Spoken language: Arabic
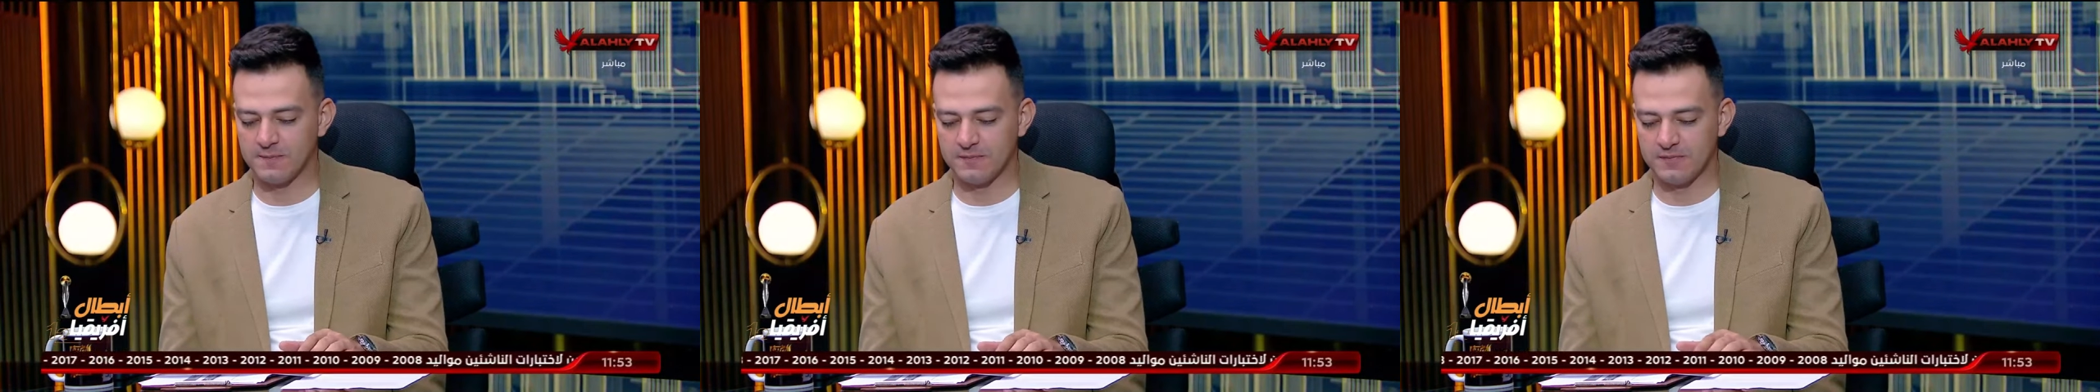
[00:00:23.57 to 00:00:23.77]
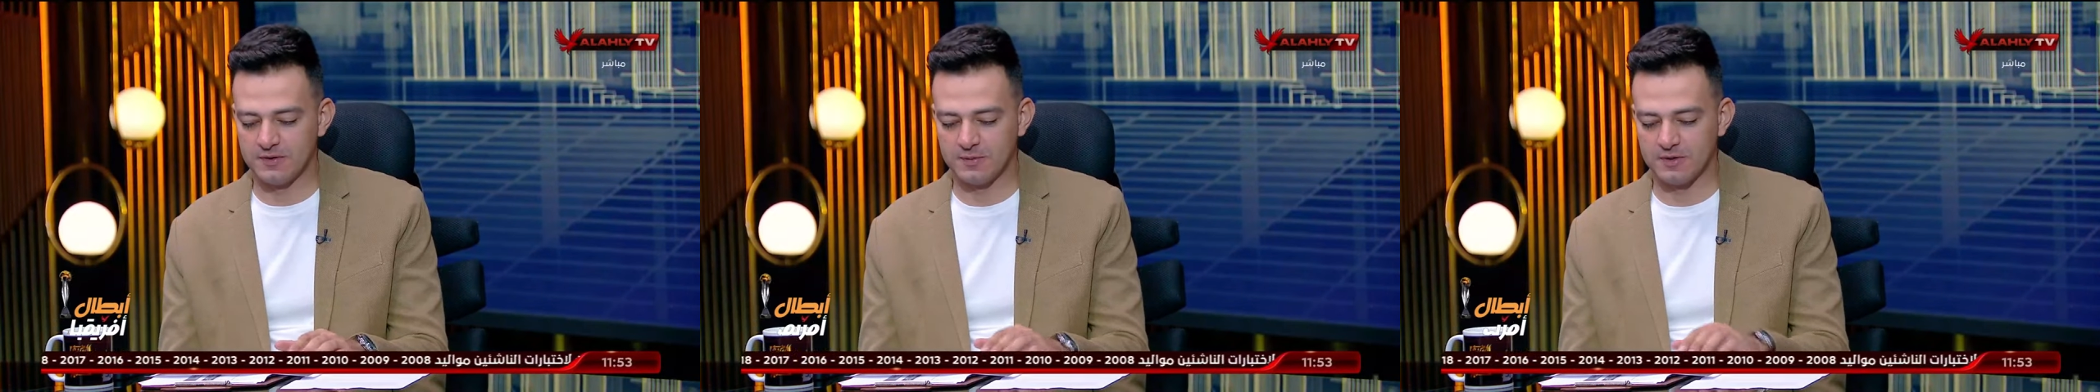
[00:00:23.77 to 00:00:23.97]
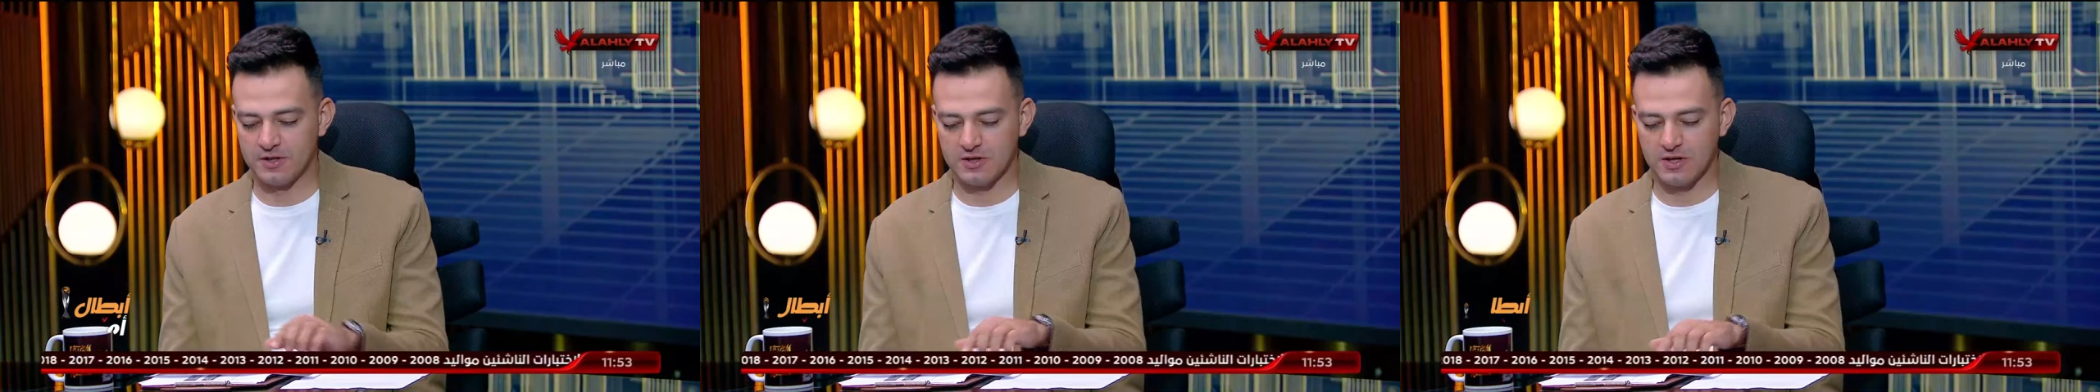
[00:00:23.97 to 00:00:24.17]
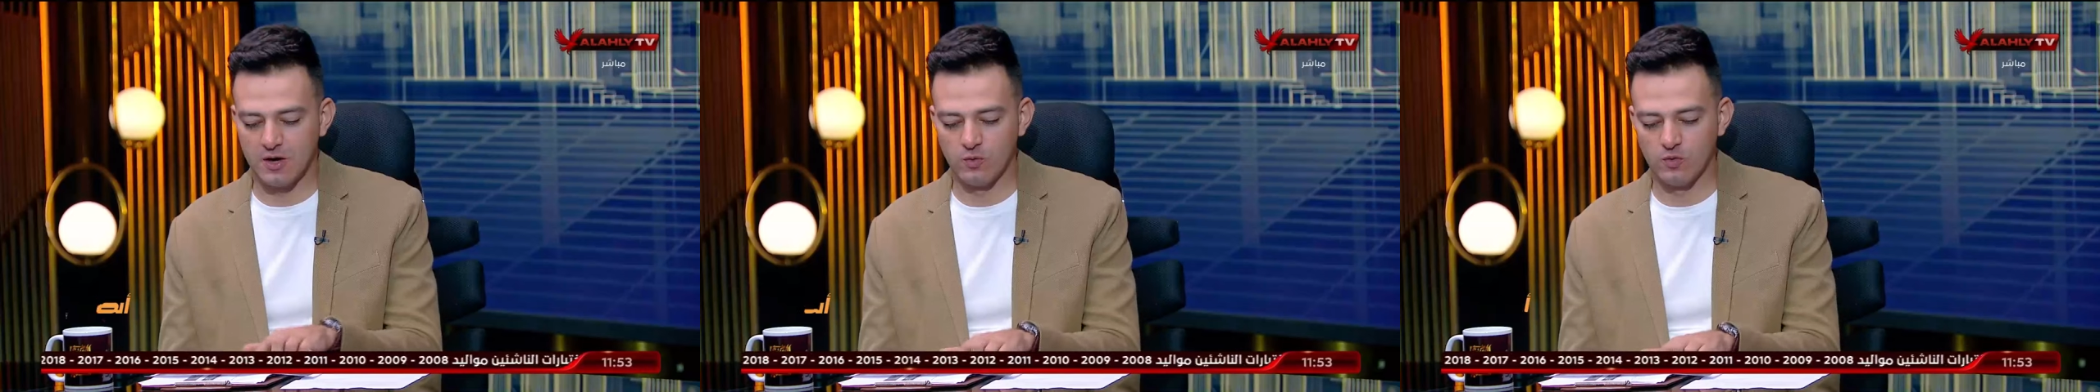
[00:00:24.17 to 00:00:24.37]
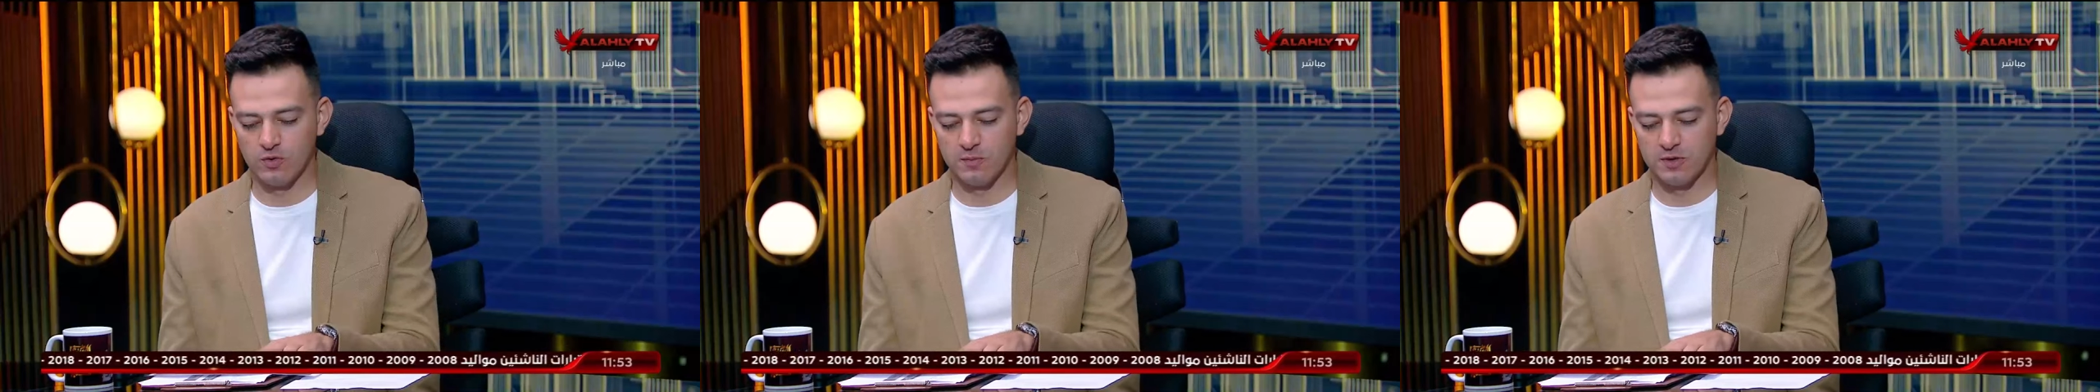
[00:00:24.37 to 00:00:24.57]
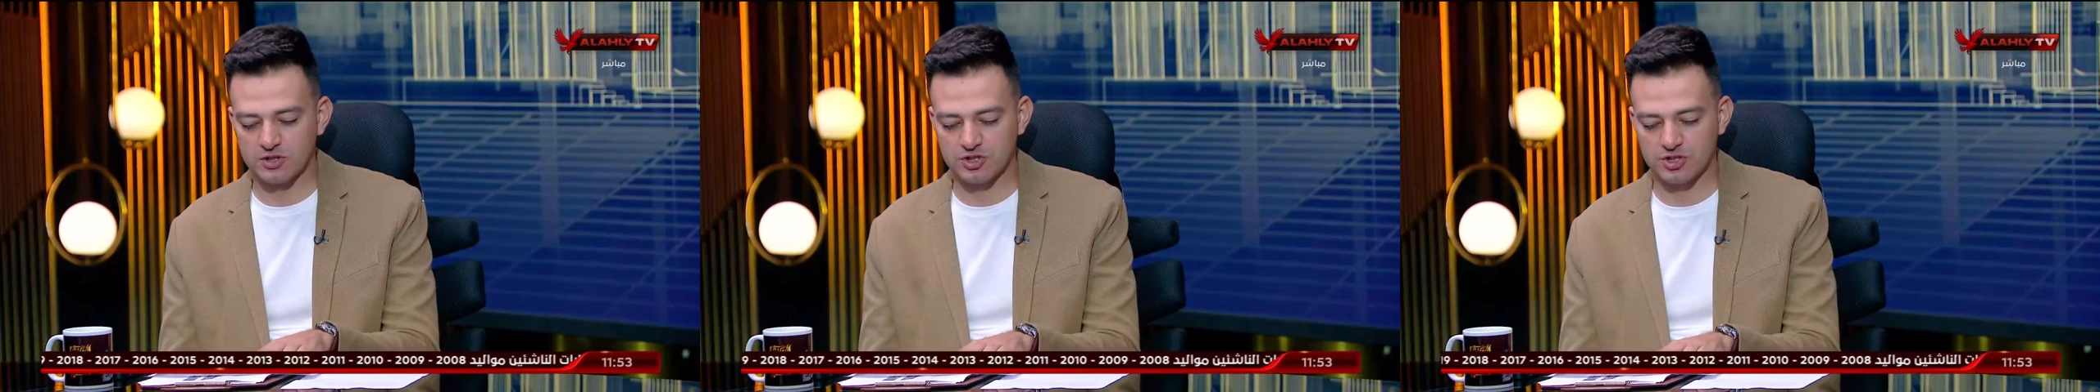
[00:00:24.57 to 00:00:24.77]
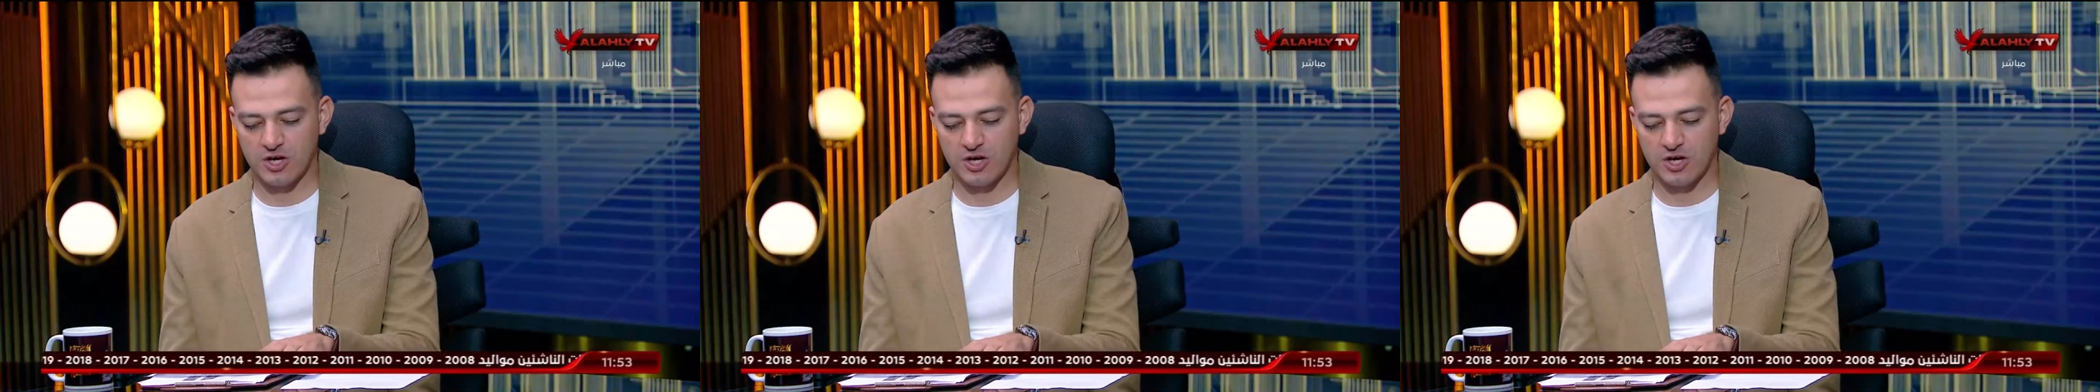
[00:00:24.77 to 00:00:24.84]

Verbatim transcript: يمكن اول ماتش